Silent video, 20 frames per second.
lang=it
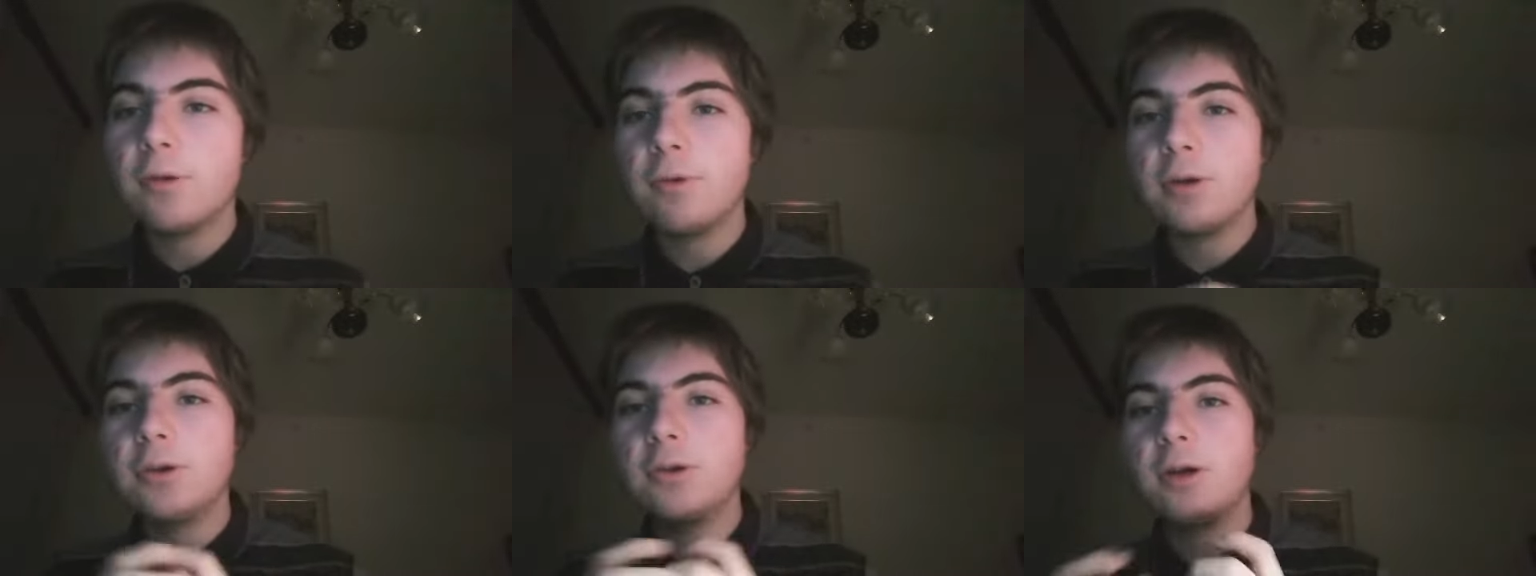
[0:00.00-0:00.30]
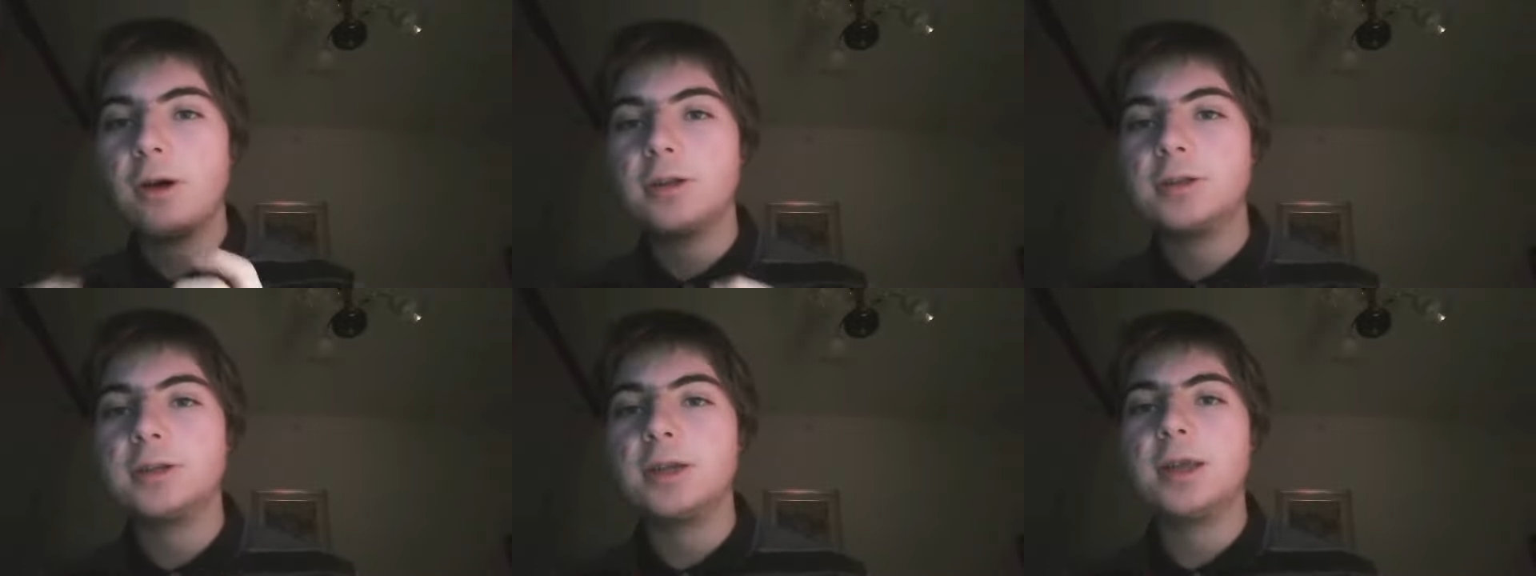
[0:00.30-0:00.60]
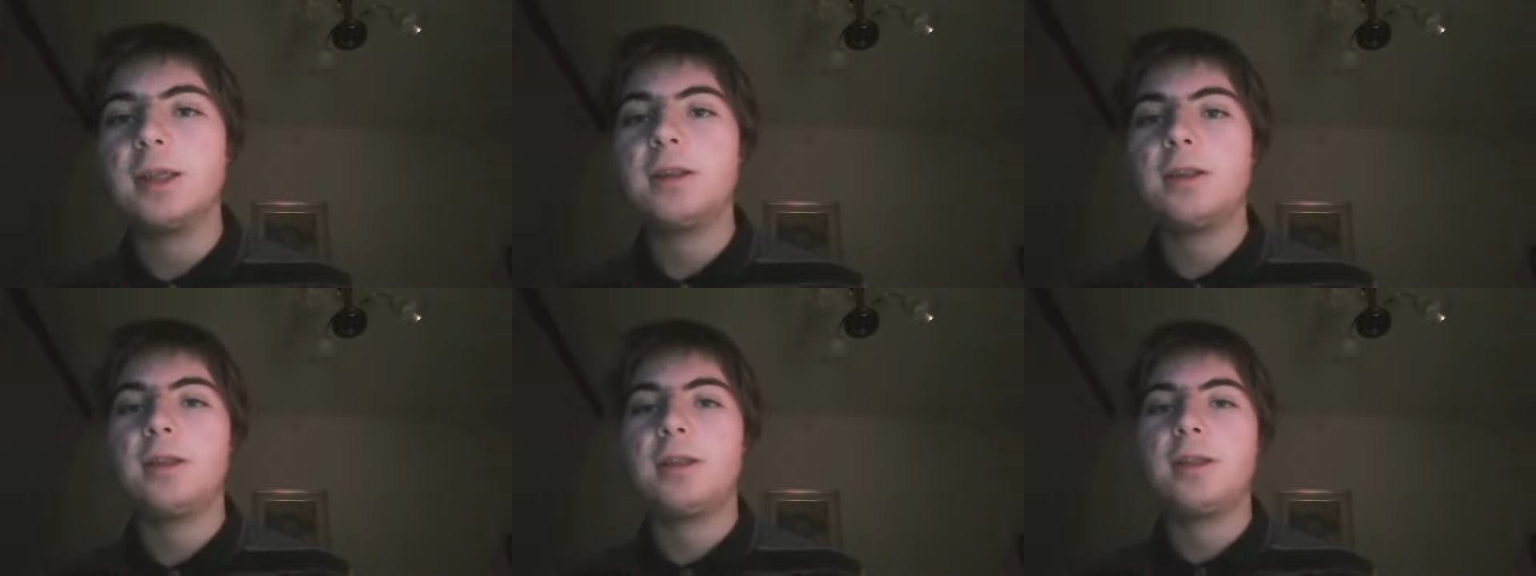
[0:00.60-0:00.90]
quest'oggi,
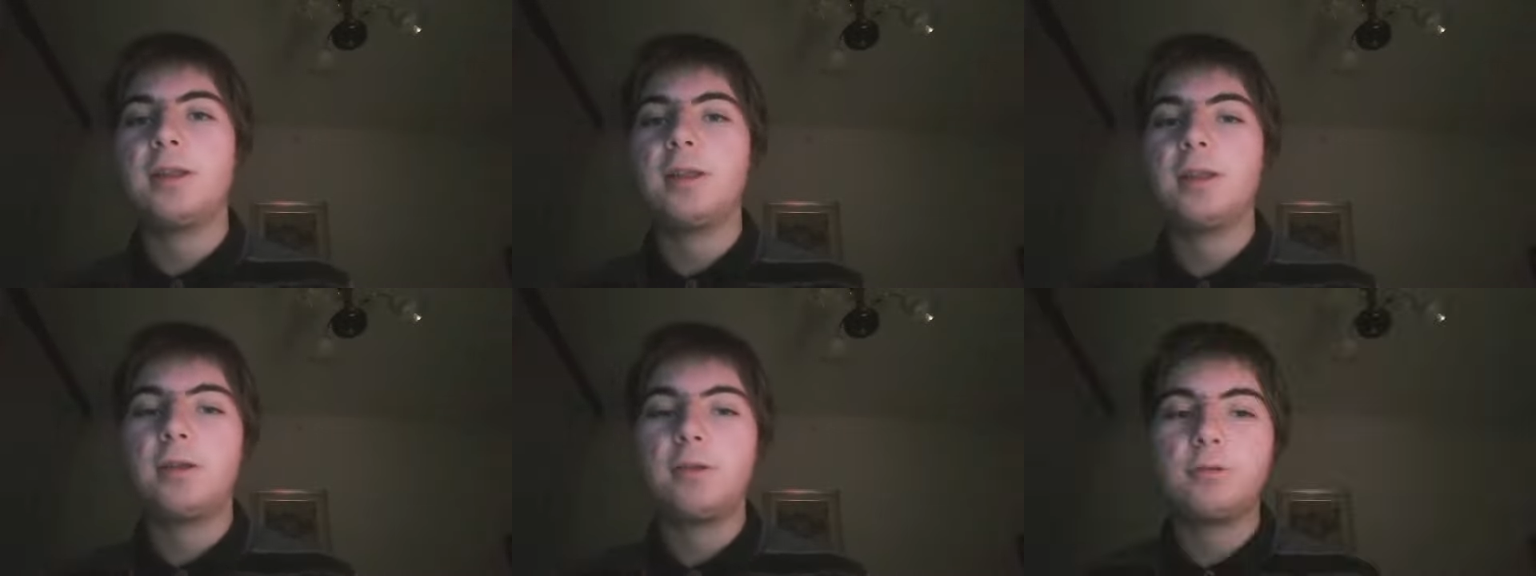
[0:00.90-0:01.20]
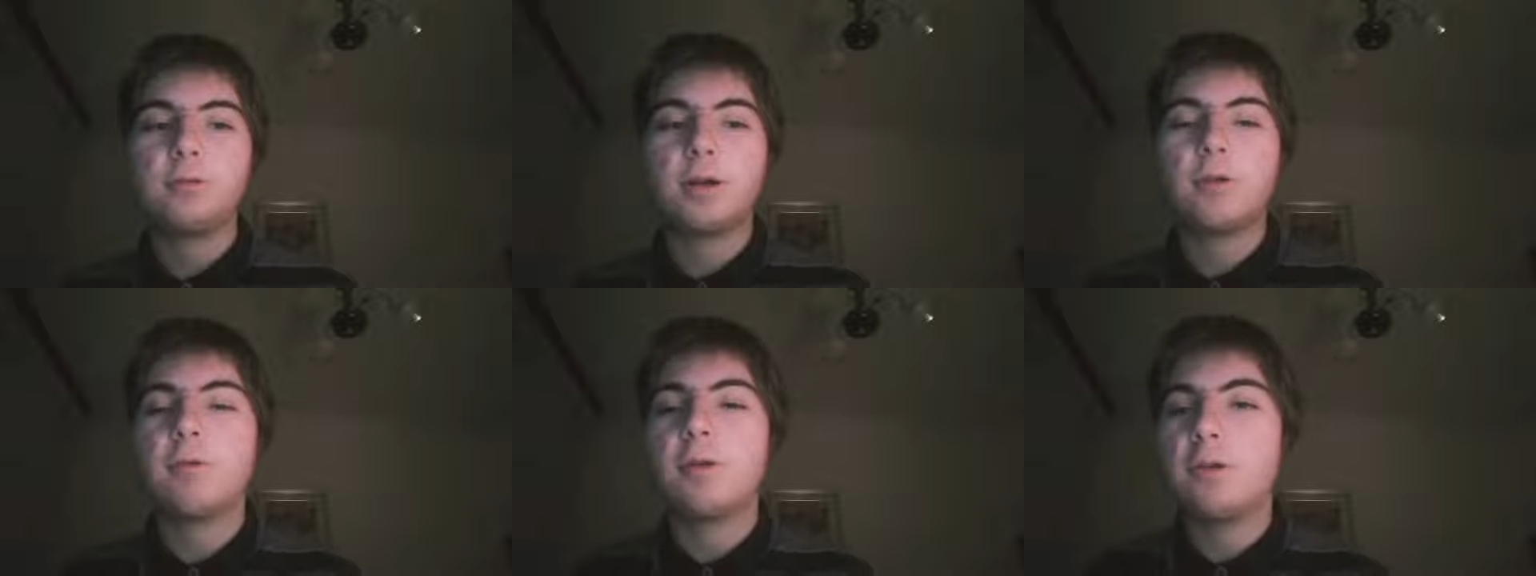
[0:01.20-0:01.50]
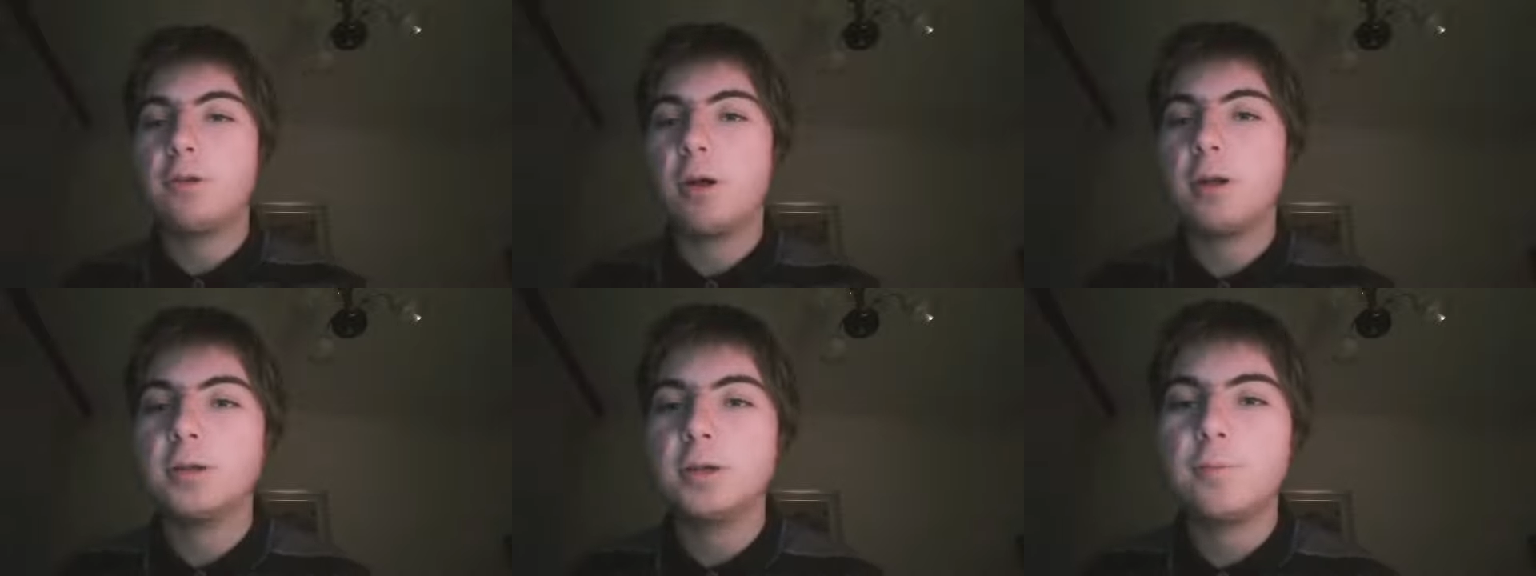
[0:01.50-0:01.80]
eh, cioè
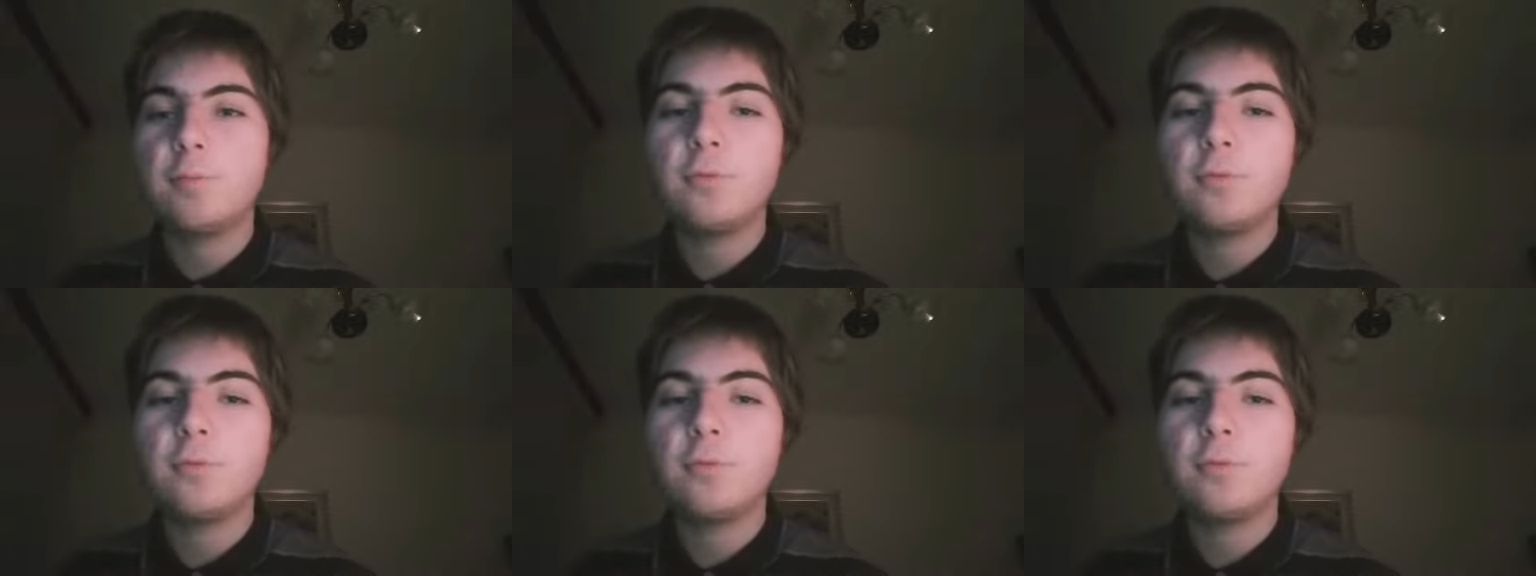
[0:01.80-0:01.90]
quest'oggi